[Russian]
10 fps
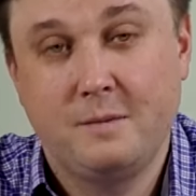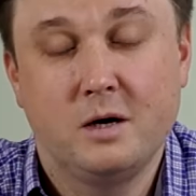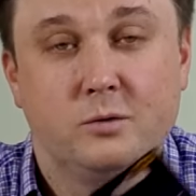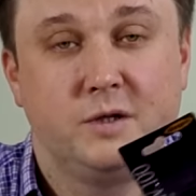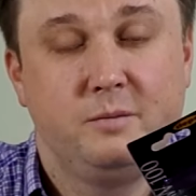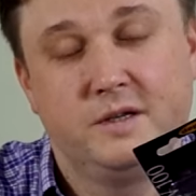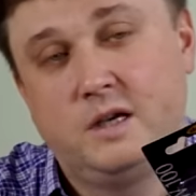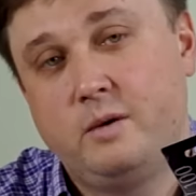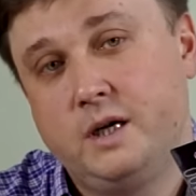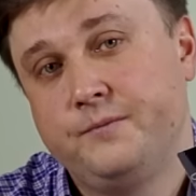Я могу себе
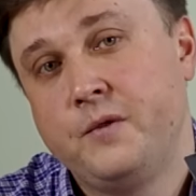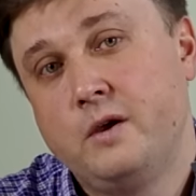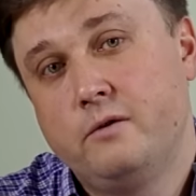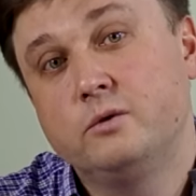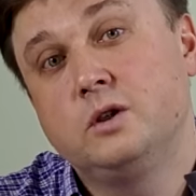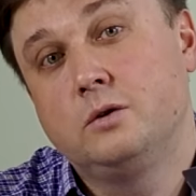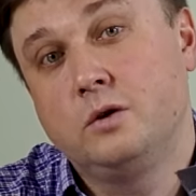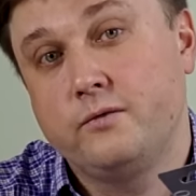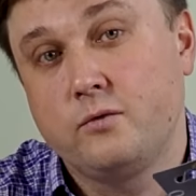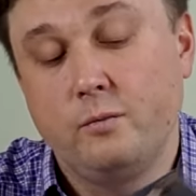забрать вот эту
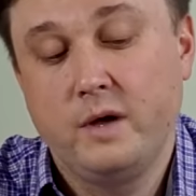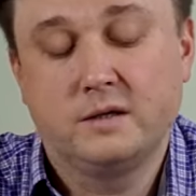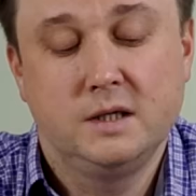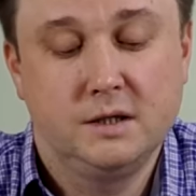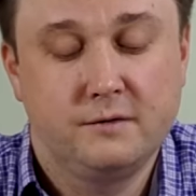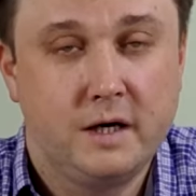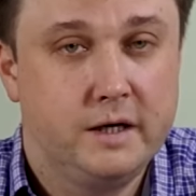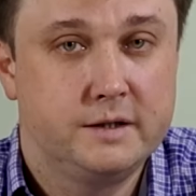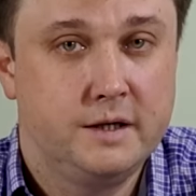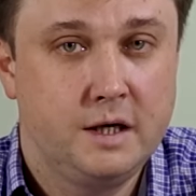f У меня, кстати, их
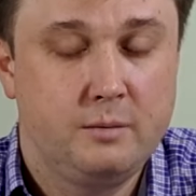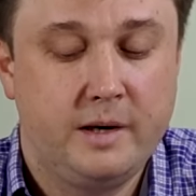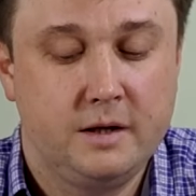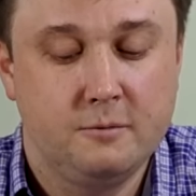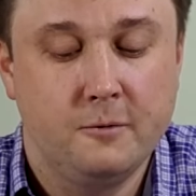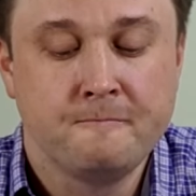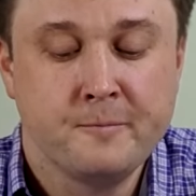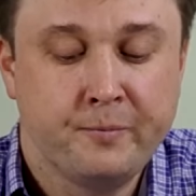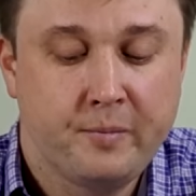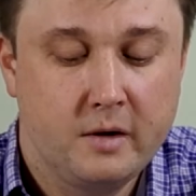коллекции нет, поэтому
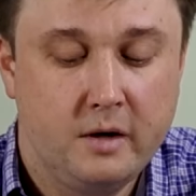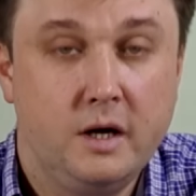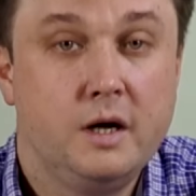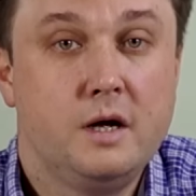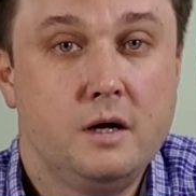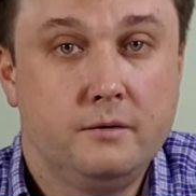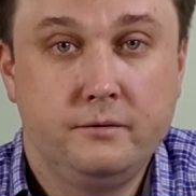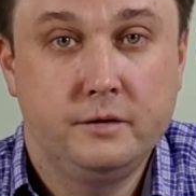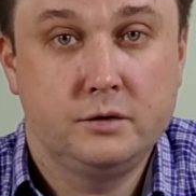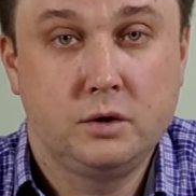э,
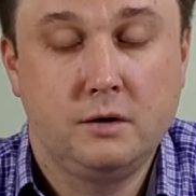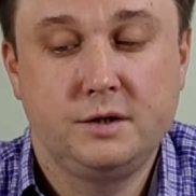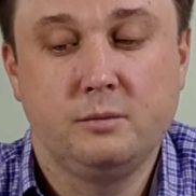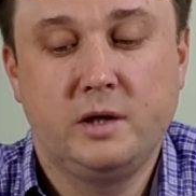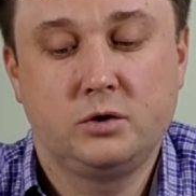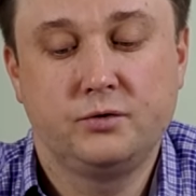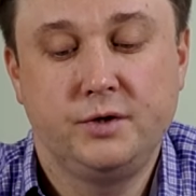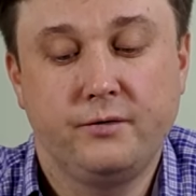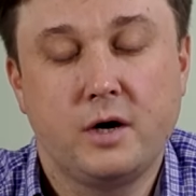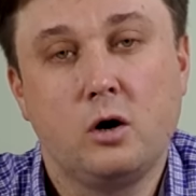ну, с удовольствием положу к
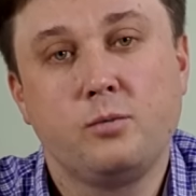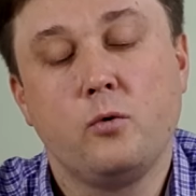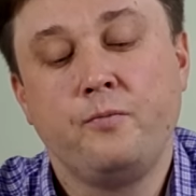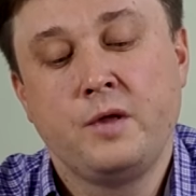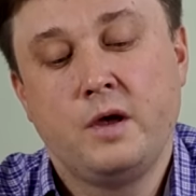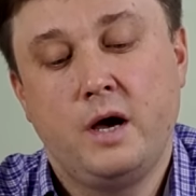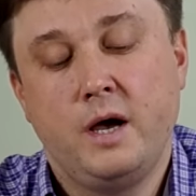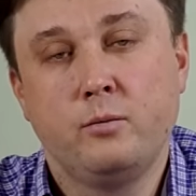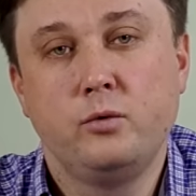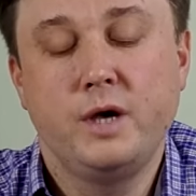себе в коробку.
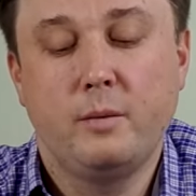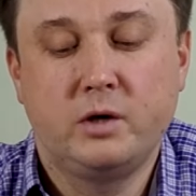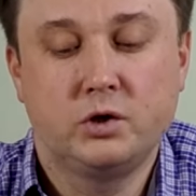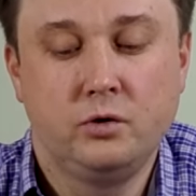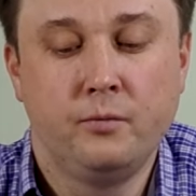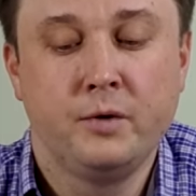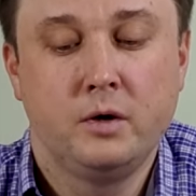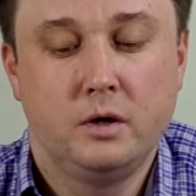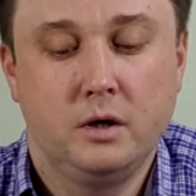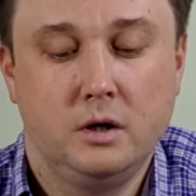А ему я пришлю
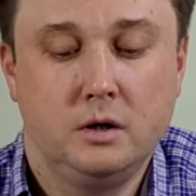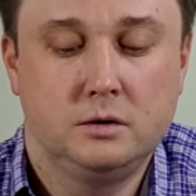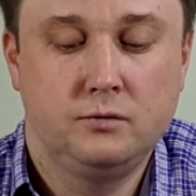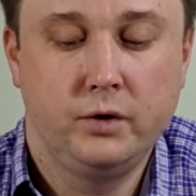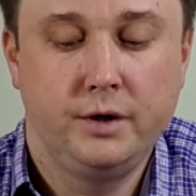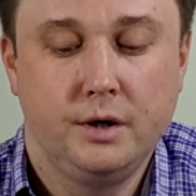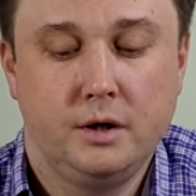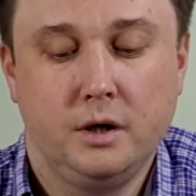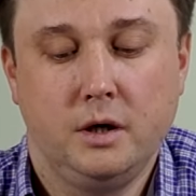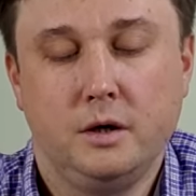э, свой
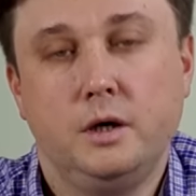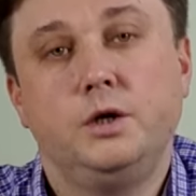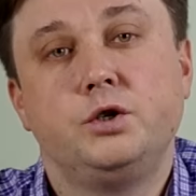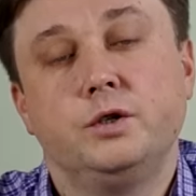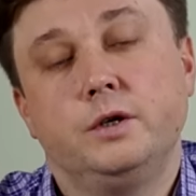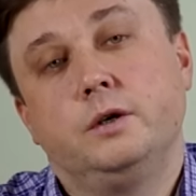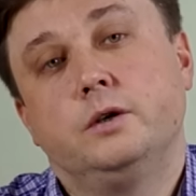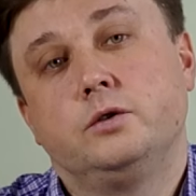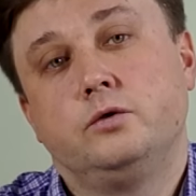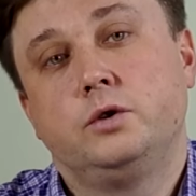
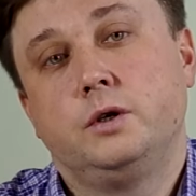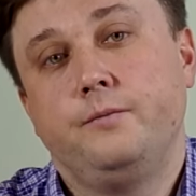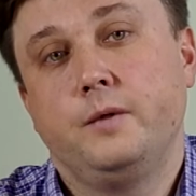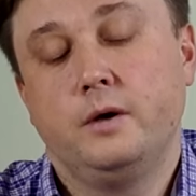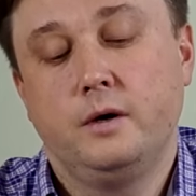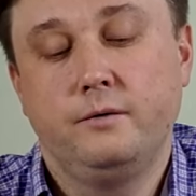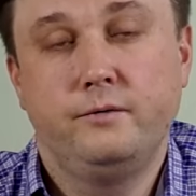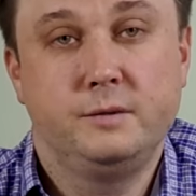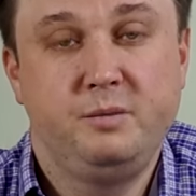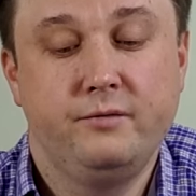личный сотый э,
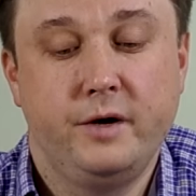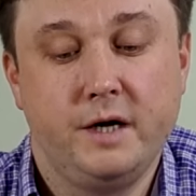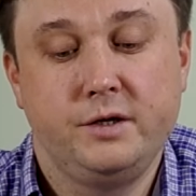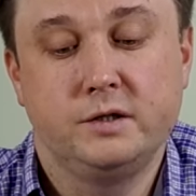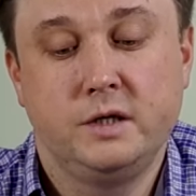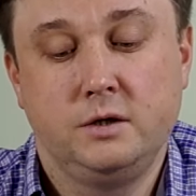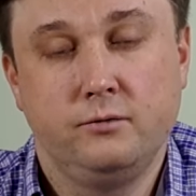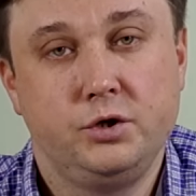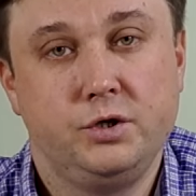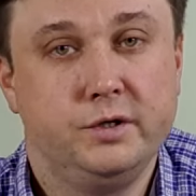в SP варианте. Кстати,
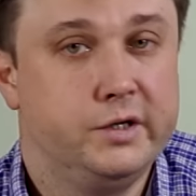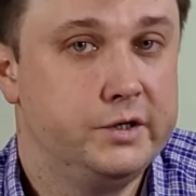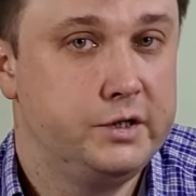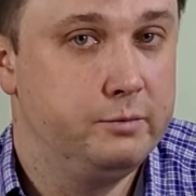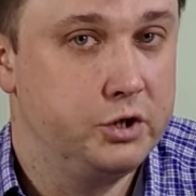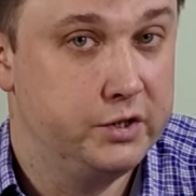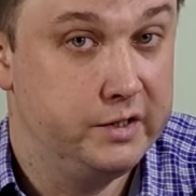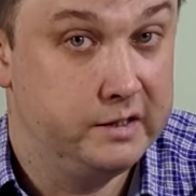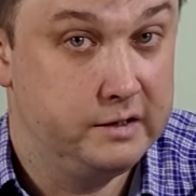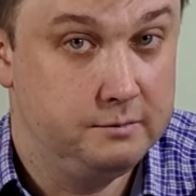в очень интересном
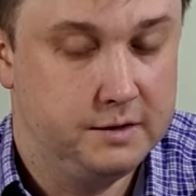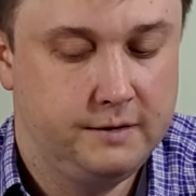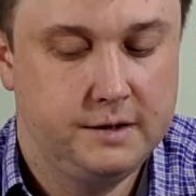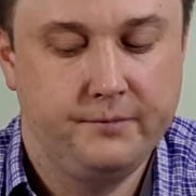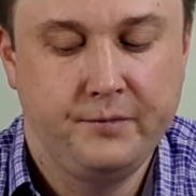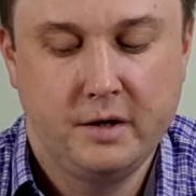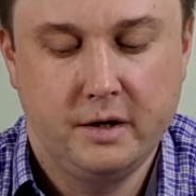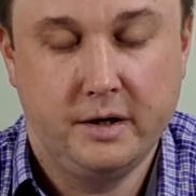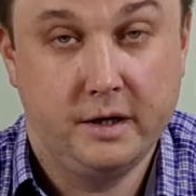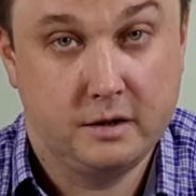16 цвете,
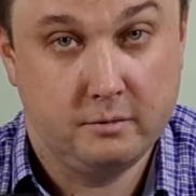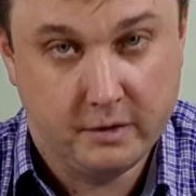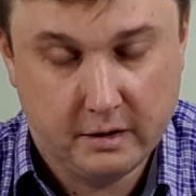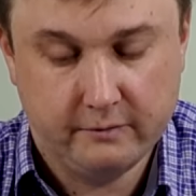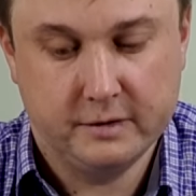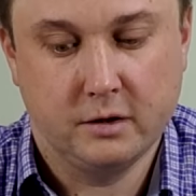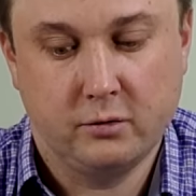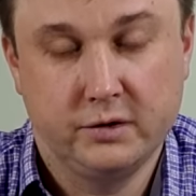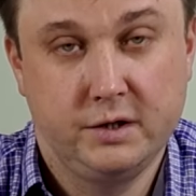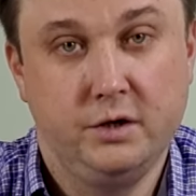редком,
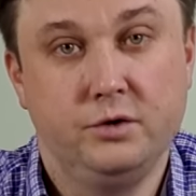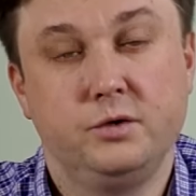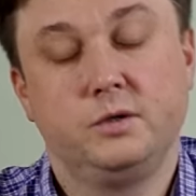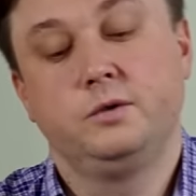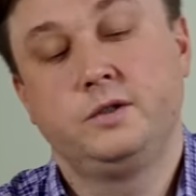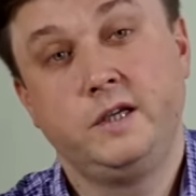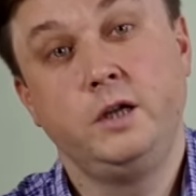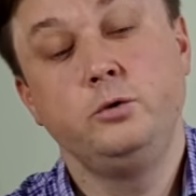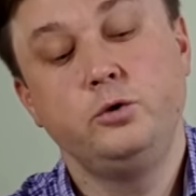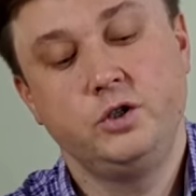высоко
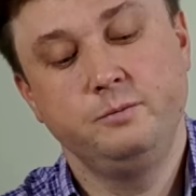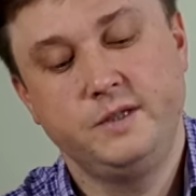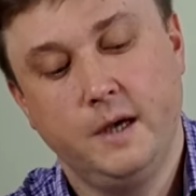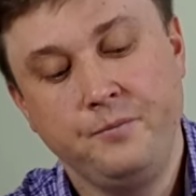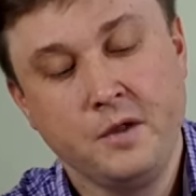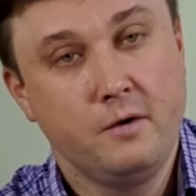ценящемся.